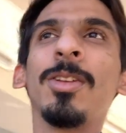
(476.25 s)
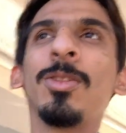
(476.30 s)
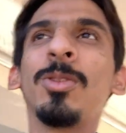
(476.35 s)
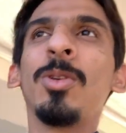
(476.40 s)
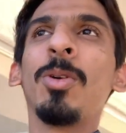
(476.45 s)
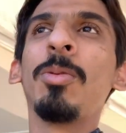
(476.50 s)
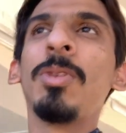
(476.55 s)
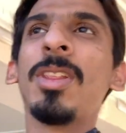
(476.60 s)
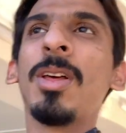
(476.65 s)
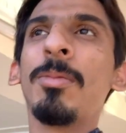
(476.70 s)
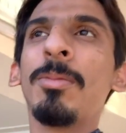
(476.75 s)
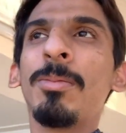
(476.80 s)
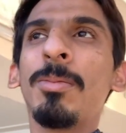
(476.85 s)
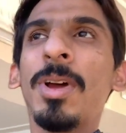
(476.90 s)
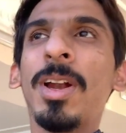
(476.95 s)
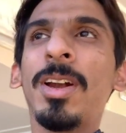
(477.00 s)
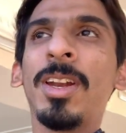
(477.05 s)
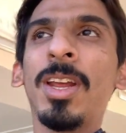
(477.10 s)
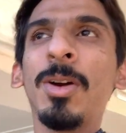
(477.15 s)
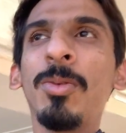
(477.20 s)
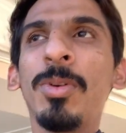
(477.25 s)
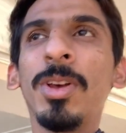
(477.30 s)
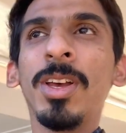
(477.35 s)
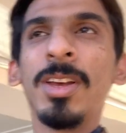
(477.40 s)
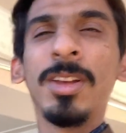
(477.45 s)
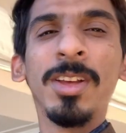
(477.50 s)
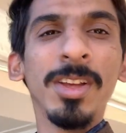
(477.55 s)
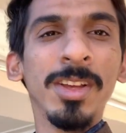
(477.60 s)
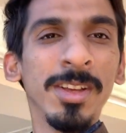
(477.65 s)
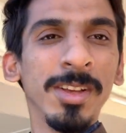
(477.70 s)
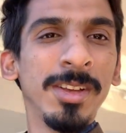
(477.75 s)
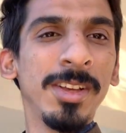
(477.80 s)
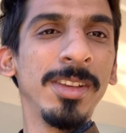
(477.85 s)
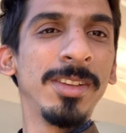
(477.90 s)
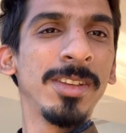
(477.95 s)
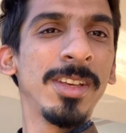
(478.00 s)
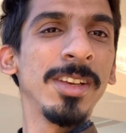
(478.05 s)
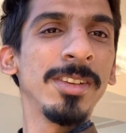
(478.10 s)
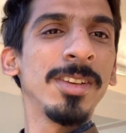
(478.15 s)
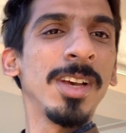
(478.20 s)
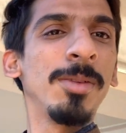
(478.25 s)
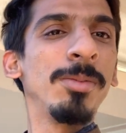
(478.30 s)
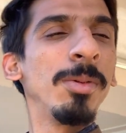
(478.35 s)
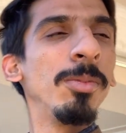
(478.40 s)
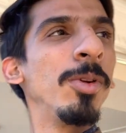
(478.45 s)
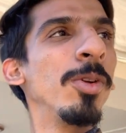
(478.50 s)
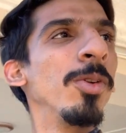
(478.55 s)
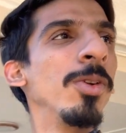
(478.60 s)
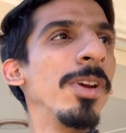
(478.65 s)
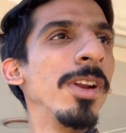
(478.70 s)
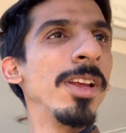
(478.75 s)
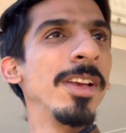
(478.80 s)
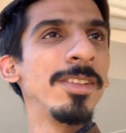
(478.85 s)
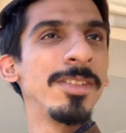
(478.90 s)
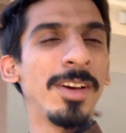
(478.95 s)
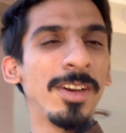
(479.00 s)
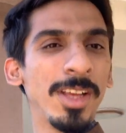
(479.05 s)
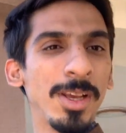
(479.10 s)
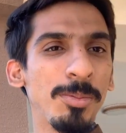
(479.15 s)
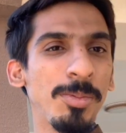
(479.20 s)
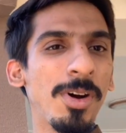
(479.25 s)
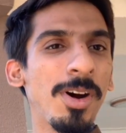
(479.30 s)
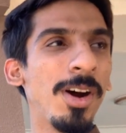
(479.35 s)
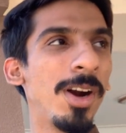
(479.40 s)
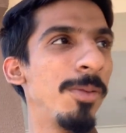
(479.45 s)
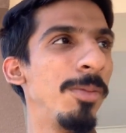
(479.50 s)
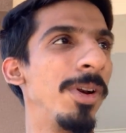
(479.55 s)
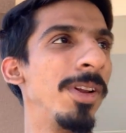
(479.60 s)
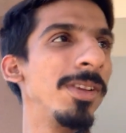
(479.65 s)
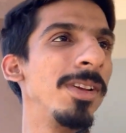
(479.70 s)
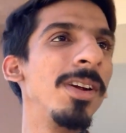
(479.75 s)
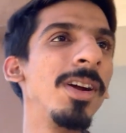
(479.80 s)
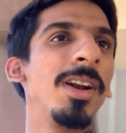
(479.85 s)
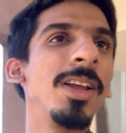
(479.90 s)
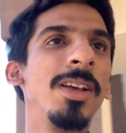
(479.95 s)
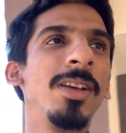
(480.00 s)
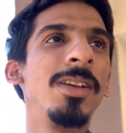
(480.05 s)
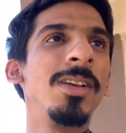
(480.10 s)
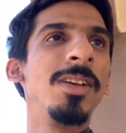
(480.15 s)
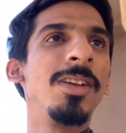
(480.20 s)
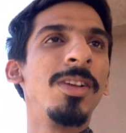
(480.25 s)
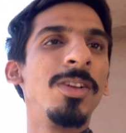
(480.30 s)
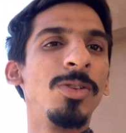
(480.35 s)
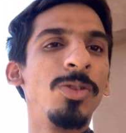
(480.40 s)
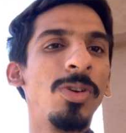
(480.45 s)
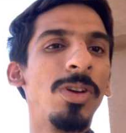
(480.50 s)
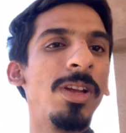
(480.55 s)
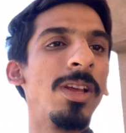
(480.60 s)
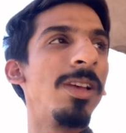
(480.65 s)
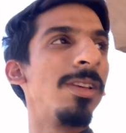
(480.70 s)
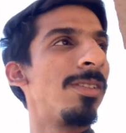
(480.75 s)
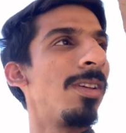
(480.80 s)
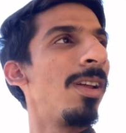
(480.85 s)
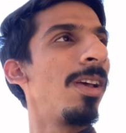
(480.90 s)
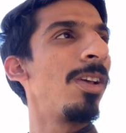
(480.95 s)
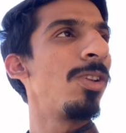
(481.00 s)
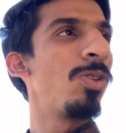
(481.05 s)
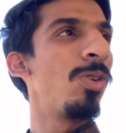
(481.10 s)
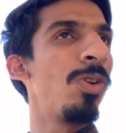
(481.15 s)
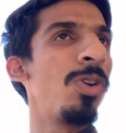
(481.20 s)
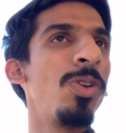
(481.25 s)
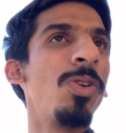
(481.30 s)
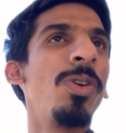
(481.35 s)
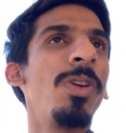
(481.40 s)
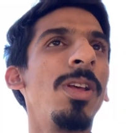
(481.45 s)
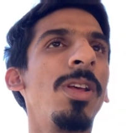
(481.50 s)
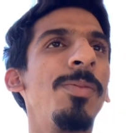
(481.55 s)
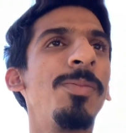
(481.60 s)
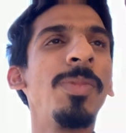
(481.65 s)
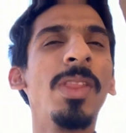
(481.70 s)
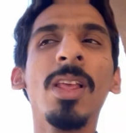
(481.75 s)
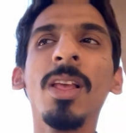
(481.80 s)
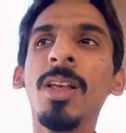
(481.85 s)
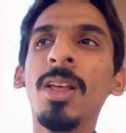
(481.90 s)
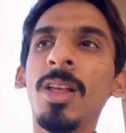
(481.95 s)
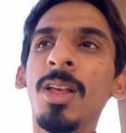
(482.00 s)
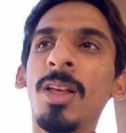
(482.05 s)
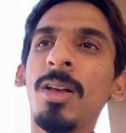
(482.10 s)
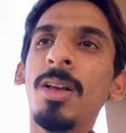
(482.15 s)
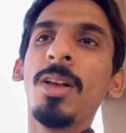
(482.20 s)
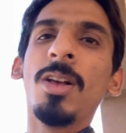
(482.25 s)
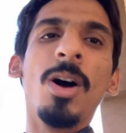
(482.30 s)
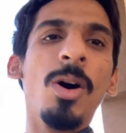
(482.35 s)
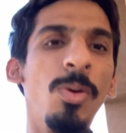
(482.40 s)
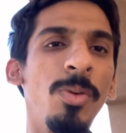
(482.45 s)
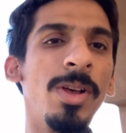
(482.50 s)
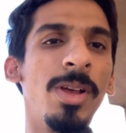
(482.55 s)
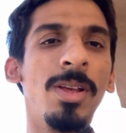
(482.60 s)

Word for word: तो अभी तो हम बैठे हुए हैं इसके सामने बिल्कुल किर्गिस्तान के पहाड़ भी नज़र आ रहे हैं जो किर्गिस्तान के छोटे छोटे गाँव हैं